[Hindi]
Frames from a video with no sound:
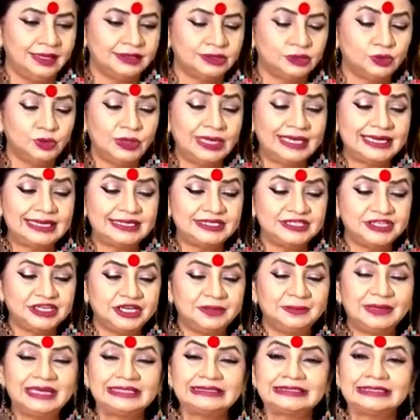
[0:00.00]
तुला राशि की
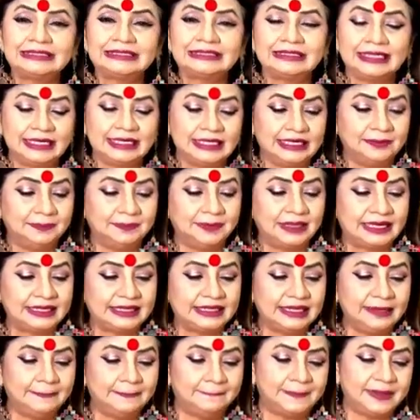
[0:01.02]
बात करते हैं लिब्रा
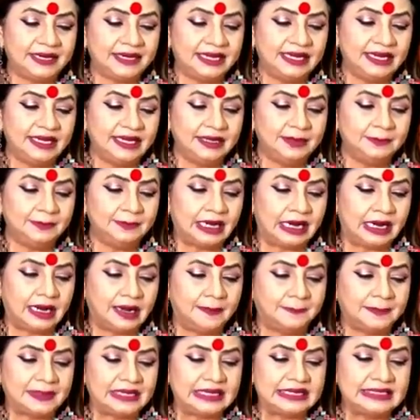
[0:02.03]
की प्रेम
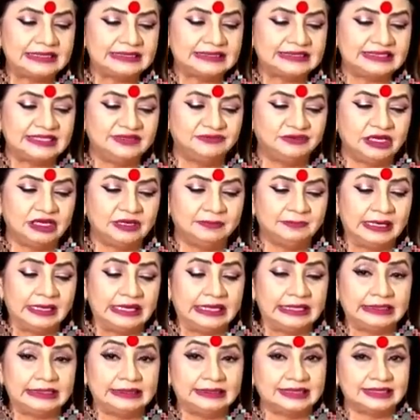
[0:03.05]
आपके जीवन
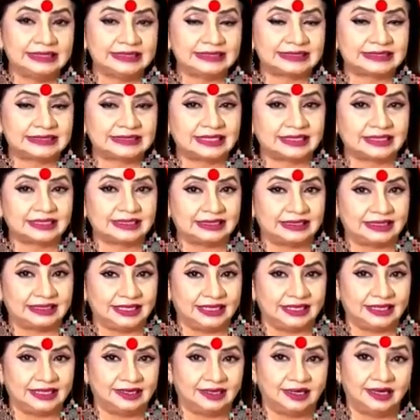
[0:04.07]
में दस्तक
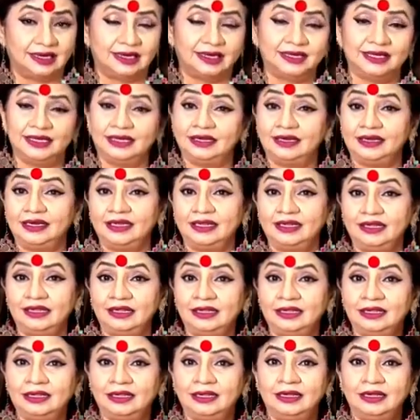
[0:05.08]
देगा यानी
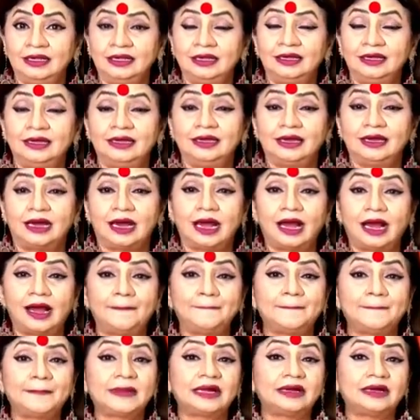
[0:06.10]

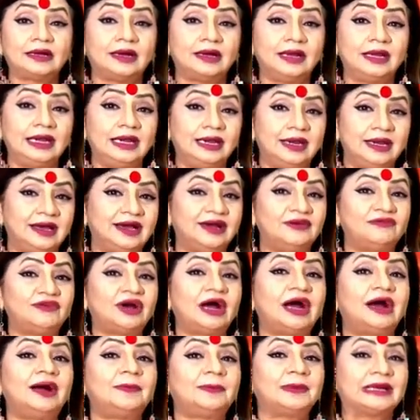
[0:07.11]
आपका लव
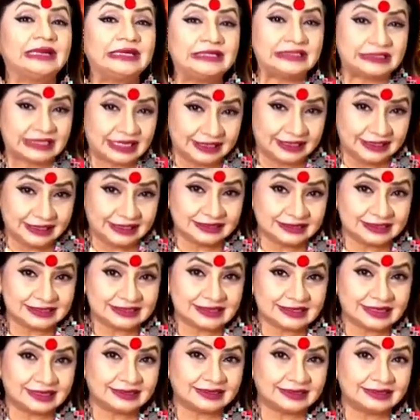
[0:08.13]
आपका शायद
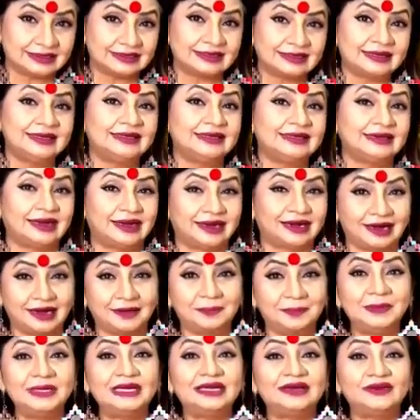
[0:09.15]
इंतज़ार कर रहा है या
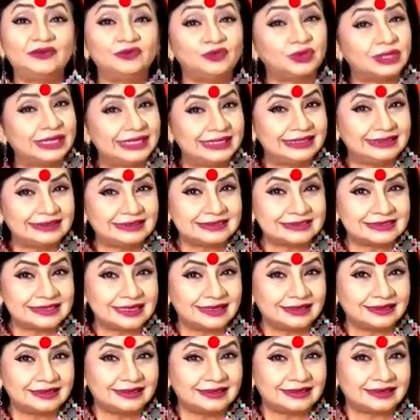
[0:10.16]
आप लव का
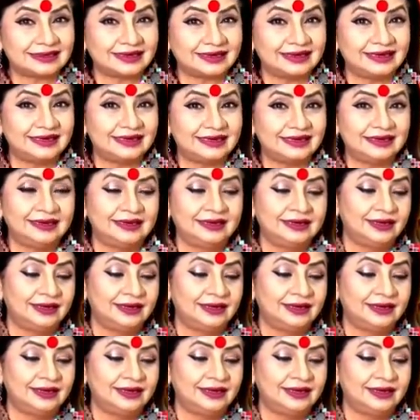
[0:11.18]
इंतज़ार कर रहे हैं